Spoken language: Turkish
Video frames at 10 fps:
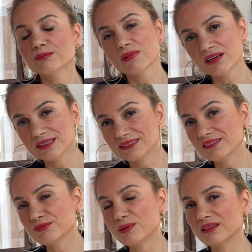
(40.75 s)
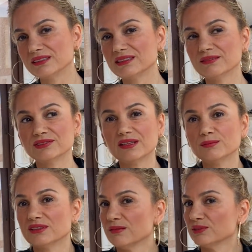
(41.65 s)
Maalesef maalesef zam
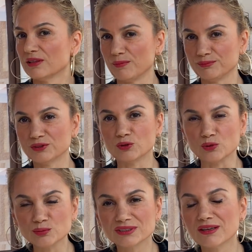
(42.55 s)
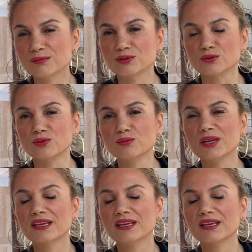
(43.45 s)
zam zam diyorum zam diyorum.